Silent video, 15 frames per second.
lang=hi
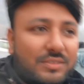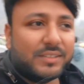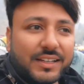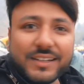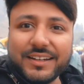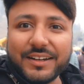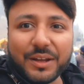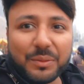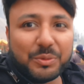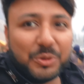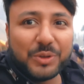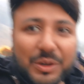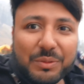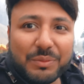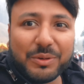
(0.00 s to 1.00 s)
देख लेना अब
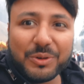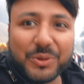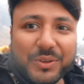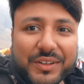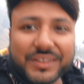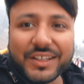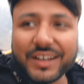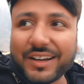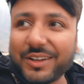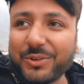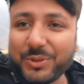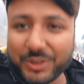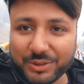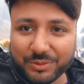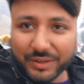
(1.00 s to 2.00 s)
न्यू ईयर में भी हो सकती है अगर
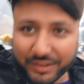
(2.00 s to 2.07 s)
हुई तो